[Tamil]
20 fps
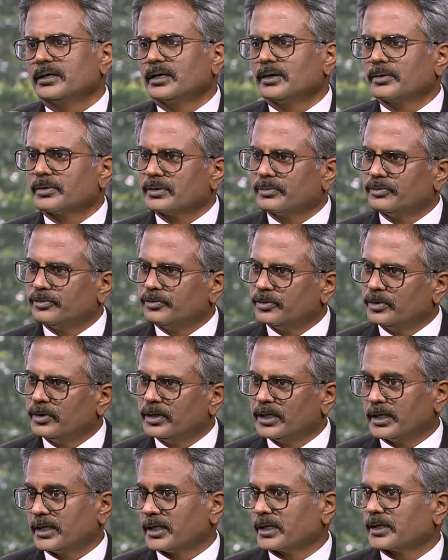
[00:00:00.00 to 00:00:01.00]
அவங்க
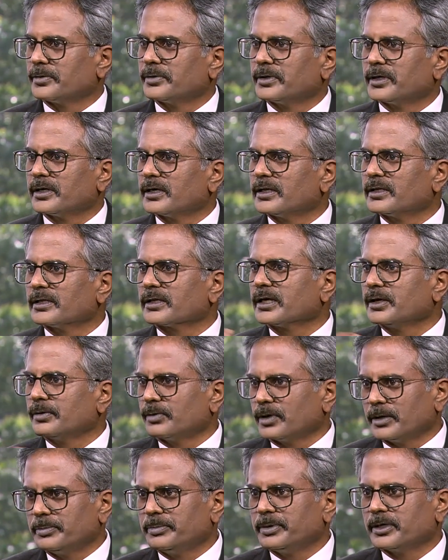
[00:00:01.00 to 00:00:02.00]
ஃபுல்லாக ரெக்கவர் ஆகிறதுக்கே
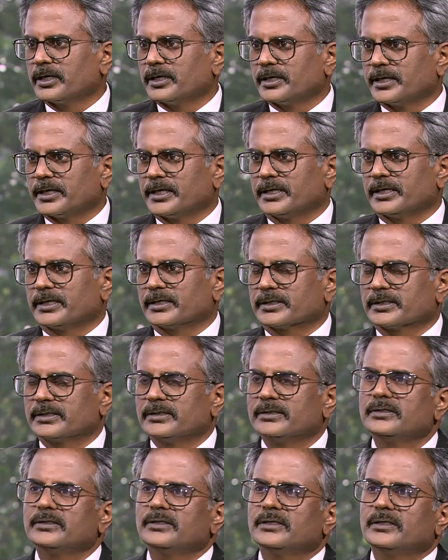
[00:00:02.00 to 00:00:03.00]
வாய்ப்புகள் நிறைய இருக்குது